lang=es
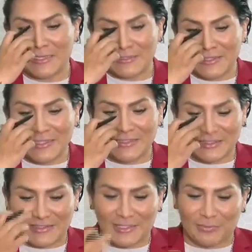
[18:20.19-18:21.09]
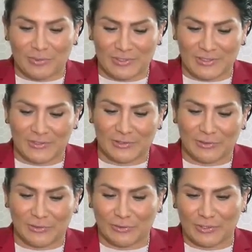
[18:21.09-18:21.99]
tiene que tener pues
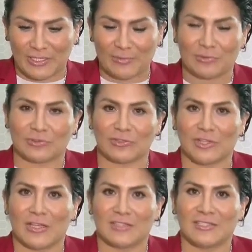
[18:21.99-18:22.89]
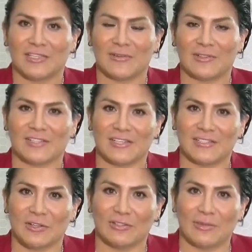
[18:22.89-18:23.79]
esto, digamos, tiene que haberse
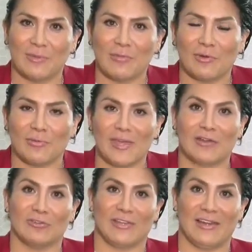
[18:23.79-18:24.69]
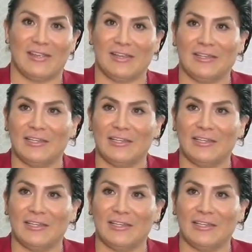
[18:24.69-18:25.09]
realizado también por vía notarial.